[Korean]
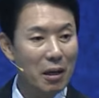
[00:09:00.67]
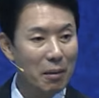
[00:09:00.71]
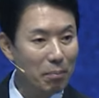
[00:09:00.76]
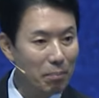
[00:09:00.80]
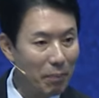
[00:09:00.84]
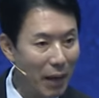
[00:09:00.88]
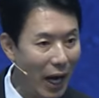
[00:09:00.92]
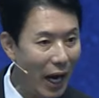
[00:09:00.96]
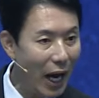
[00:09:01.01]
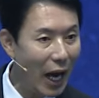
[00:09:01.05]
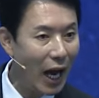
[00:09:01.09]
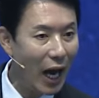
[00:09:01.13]

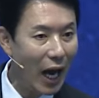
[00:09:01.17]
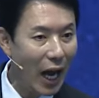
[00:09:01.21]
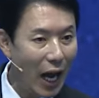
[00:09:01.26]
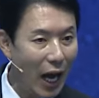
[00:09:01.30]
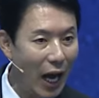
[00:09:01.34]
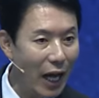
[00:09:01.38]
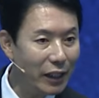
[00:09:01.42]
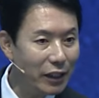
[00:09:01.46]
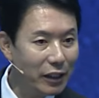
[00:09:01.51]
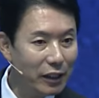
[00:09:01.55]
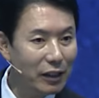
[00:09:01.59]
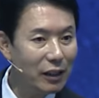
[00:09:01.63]

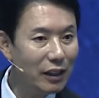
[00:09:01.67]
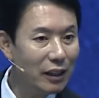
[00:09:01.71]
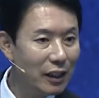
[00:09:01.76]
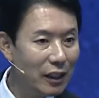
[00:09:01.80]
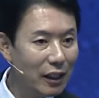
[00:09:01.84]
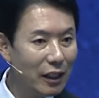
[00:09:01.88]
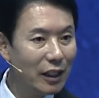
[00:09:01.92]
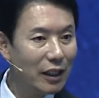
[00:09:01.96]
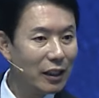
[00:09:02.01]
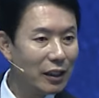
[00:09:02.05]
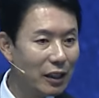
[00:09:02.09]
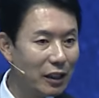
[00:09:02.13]
많은
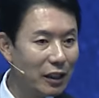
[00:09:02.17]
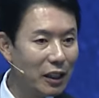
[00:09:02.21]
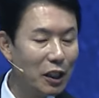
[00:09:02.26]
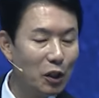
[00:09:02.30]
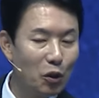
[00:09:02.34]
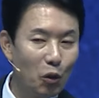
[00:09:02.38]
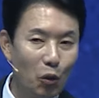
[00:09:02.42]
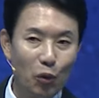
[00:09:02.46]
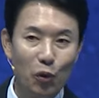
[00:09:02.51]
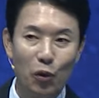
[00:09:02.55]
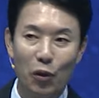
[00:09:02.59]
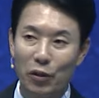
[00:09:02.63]
그
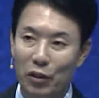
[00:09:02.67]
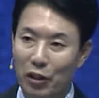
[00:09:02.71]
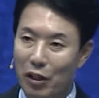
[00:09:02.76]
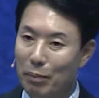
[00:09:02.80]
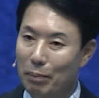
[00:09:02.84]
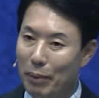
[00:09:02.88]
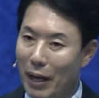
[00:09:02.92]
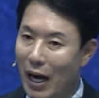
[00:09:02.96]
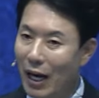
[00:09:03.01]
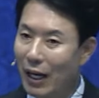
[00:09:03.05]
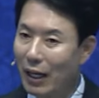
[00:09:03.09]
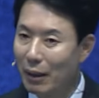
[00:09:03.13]
기독교인들을
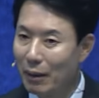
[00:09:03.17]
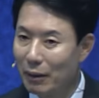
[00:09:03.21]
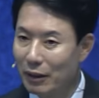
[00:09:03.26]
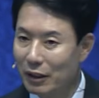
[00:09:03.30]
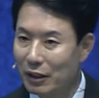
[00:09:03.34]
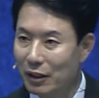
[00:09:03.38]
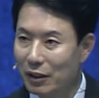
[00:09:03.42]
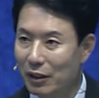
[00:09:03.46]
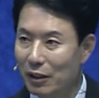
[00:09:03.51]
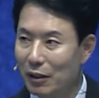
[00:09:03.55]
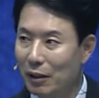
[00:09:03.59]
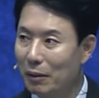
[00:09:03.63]
팍,
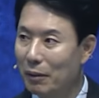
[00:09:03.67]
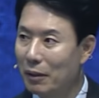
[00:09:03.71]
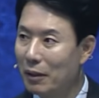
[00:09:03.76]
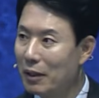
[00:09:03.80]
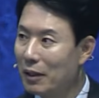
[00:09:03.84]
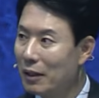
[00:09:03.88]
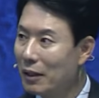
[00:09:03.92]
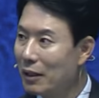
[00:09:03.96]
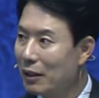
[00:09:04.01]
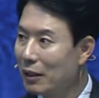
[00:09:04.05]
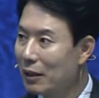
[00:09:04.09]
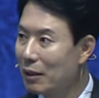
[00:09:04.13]
저,
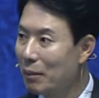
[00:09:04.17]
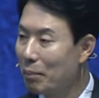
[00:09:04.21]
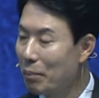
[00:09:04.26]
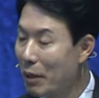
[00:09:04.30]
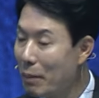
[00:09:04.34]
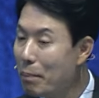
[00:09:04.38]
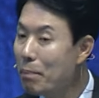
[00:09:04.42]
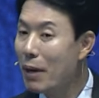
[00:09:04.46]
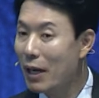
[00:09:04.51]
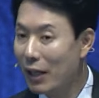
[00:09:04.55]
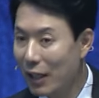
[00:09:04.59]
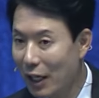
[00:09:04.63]
그
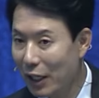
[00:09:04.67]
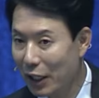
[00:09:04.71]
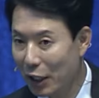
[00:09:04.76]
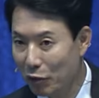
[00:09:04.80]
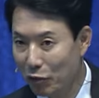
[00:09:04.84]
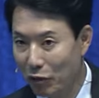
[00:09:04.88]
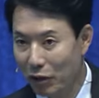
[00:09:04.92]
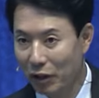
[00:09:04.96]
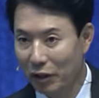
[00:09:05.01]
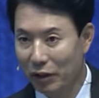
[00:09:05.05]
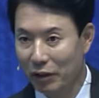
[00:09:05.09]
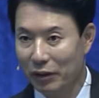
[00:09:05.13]
핍박하게
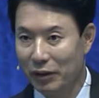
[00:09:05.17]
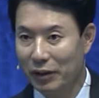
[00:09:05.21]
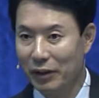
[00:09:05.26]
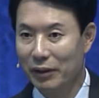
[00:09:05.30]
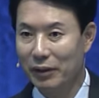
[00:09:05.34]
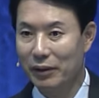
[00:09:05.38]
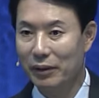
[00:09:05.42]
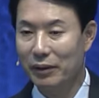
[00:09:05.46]
되는 거예요.